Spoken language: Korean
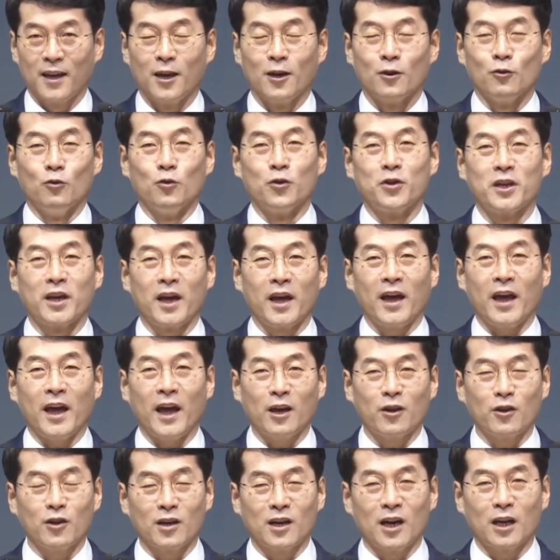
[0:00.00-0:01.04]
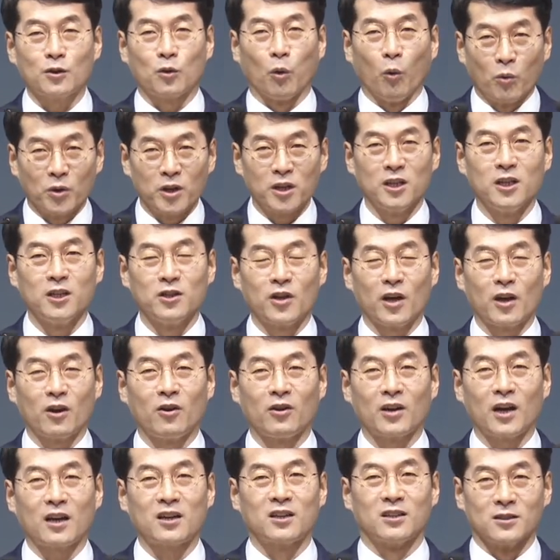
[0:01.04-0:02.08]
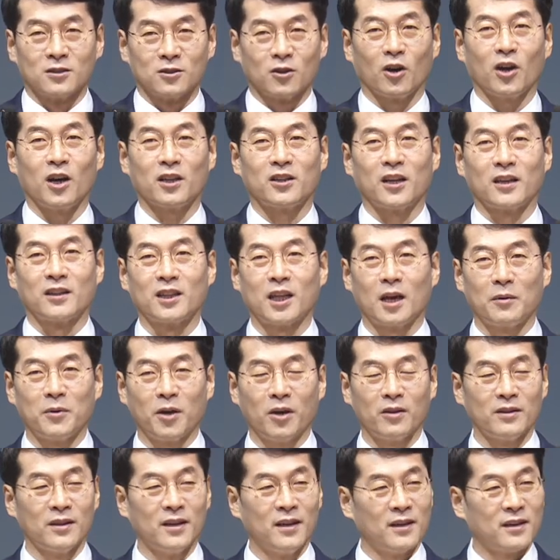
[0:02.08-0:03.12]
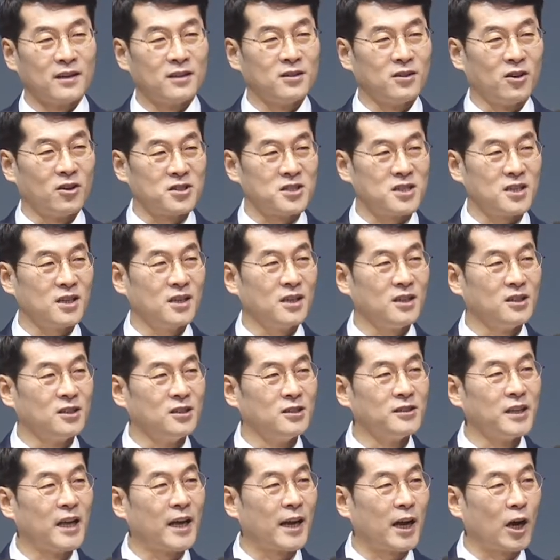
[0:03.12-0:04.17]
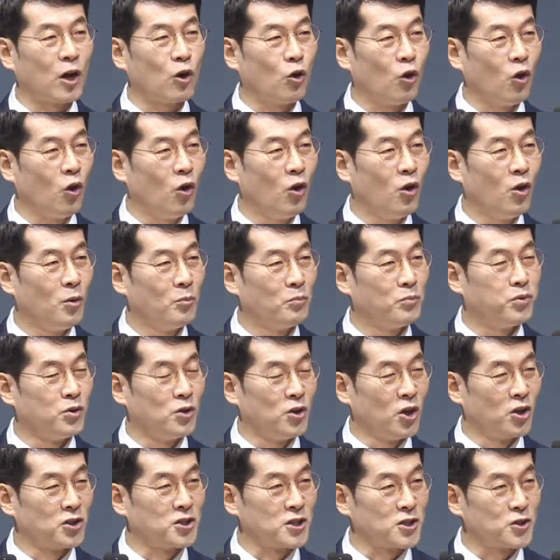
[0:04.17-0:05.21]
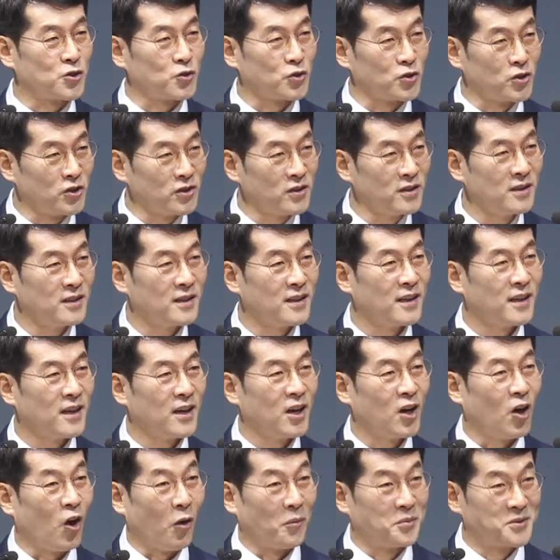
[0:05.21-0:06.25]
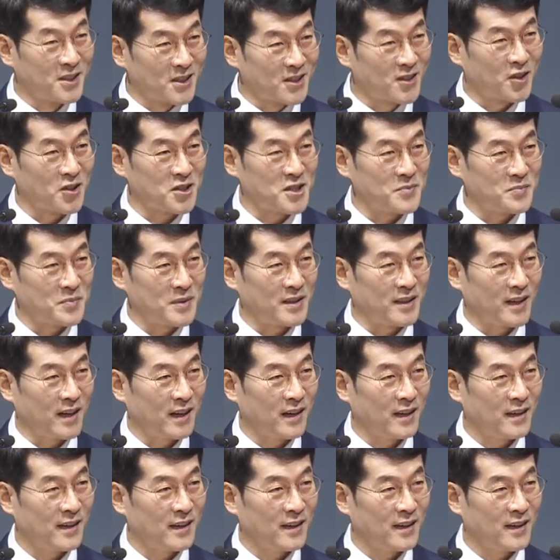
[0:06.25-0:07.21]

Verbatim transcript: 우리의 행위가 동인이 되거나 근거가 된다면 그것이 은혜라고 불려질 수는 없을 것입니다.